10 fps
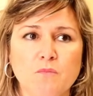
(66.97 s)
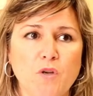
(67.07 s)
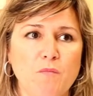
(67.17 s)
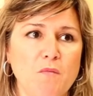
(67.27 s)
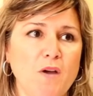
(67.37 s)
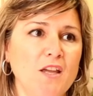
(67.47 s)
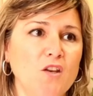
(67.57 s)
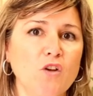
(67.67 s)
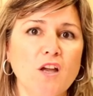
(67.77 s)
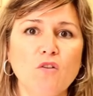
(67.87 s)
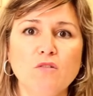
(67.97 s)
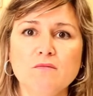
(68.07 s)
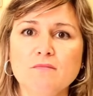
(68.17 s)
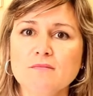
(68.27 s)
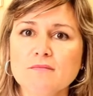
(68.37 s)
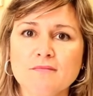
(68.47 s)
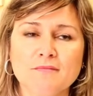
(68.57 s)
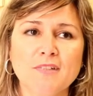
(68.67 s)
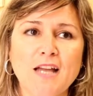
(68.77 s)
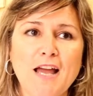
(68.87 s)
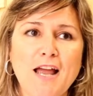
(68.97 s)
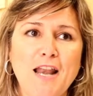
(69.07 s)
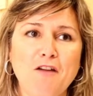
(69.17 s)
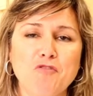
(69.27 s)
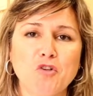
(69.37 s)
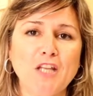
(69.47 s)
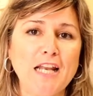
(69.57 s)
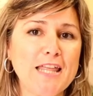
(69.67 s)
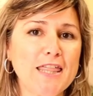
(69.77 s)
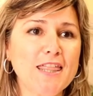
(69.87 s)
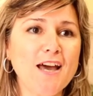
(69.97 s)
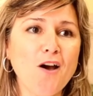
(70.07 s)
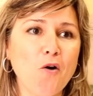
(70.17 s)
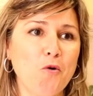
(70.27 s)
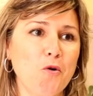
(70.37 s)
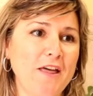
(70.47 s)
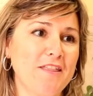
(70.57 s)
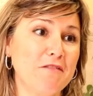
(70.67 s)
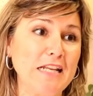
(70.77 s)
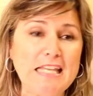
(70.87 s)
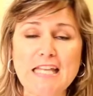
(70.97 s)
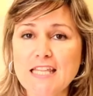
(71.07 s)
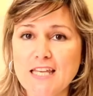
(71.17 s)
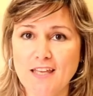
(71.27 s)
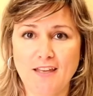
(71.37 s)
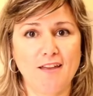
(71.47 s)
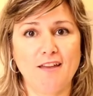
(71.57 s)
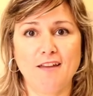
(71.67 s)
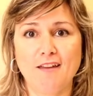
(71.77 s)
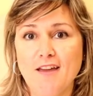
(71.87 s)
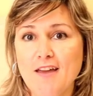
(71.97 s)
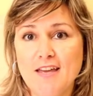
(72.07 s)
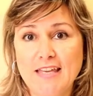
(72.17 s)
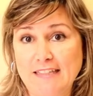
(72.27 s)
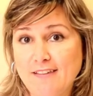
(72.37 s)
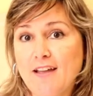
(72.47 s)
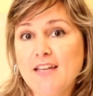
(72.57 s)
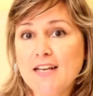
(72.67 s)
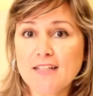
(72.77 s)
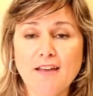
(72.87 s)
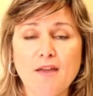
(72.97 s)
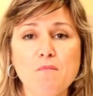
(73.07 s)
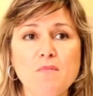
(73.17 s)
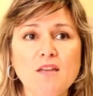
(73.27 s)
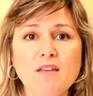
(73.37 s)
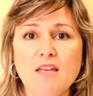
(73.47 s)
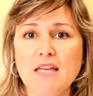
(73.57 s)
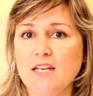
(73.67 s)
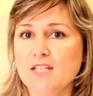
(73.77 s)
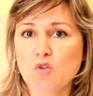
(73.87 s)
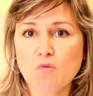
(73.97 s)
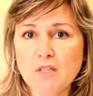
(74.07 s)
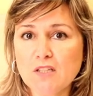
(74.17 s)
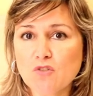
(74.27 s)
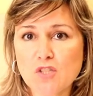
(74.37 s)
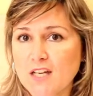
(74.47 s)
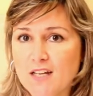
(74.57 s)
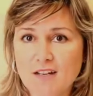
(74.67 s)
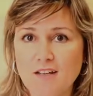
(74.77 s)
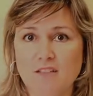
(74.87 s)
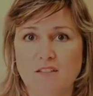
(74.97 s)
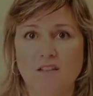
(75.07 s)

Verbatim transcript: Pues me imagino que con las fortalezas o las debilidades que, que están innatas en mí y que en ese momento saca,